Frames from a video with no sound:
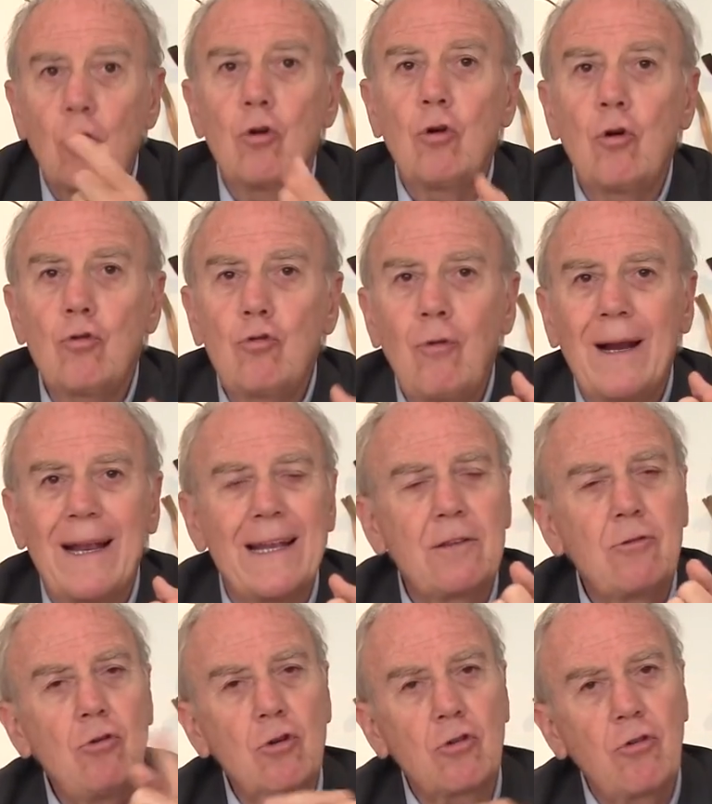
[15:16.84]
Donc le retour à la
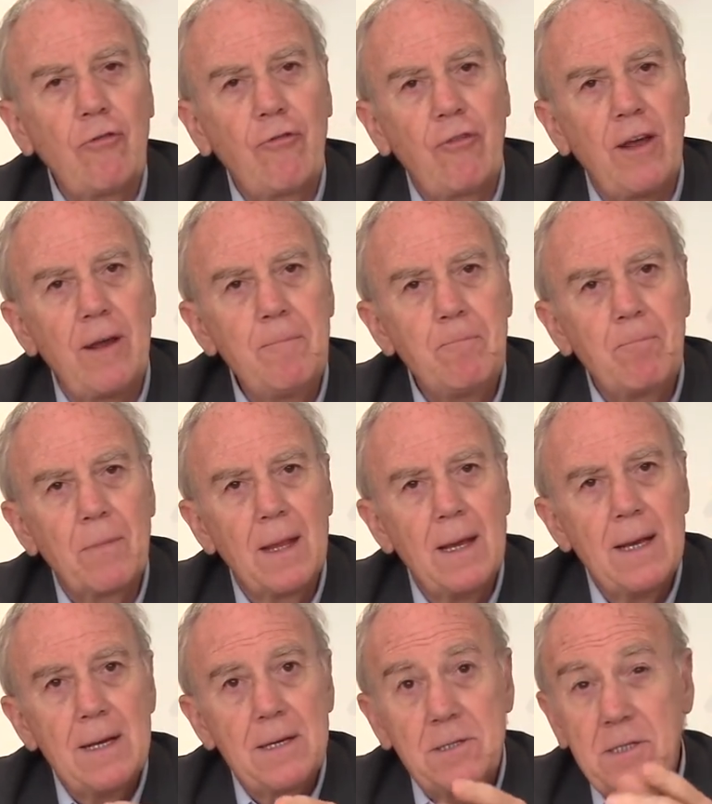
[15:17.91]
nature se fait.
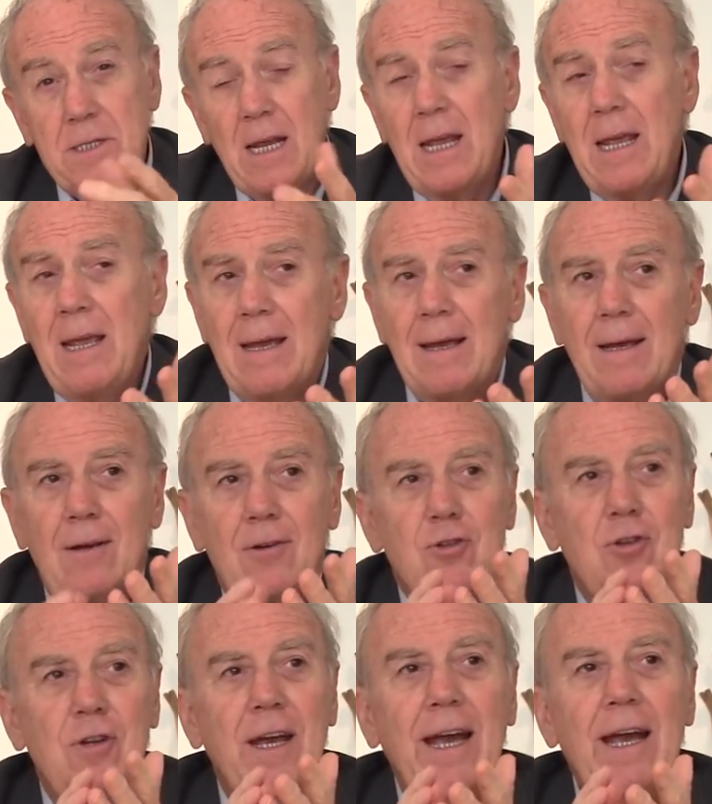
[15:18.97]
C'est,
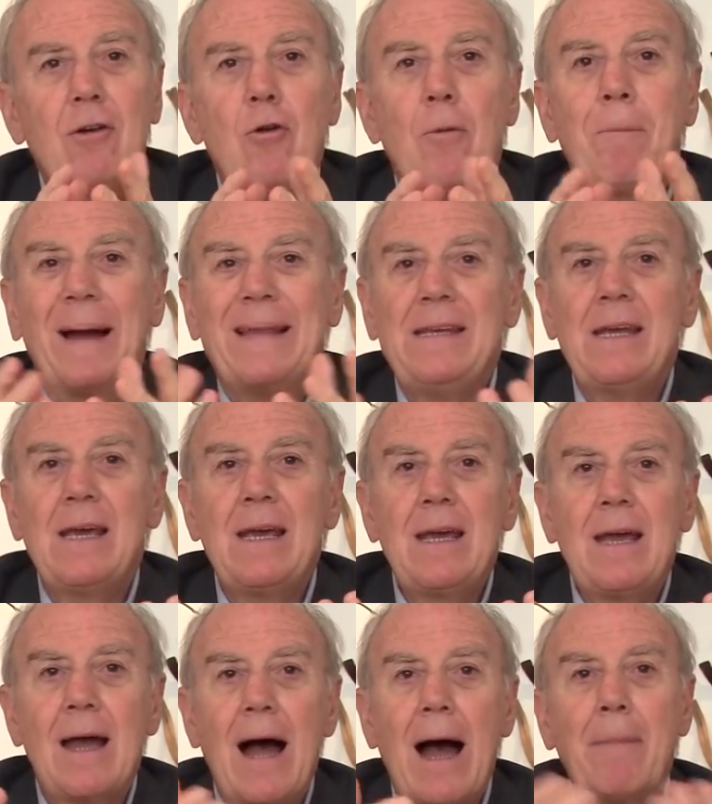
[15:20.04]
je dirais, le
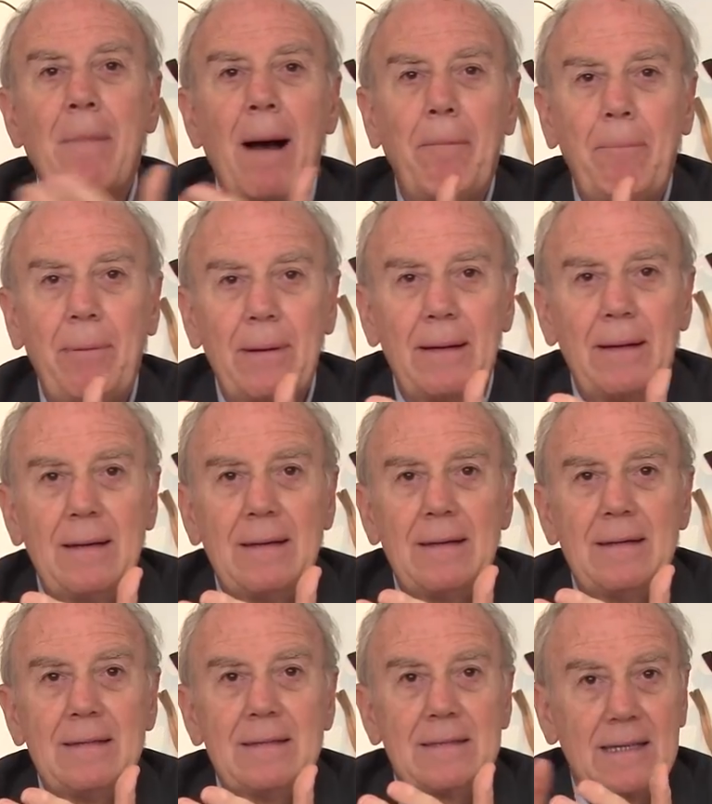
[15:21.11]
panier à map.
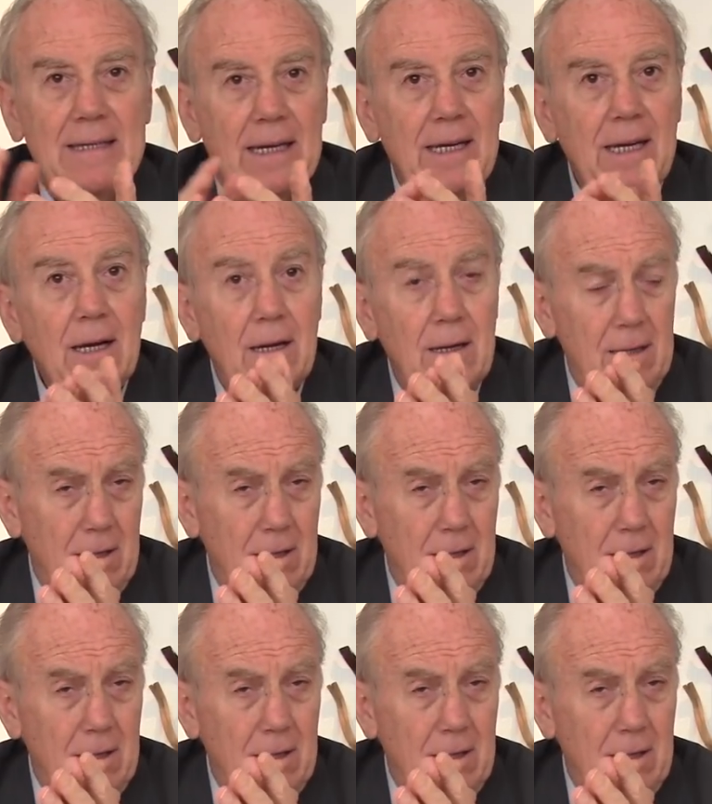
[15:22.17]
C'est-à-dire,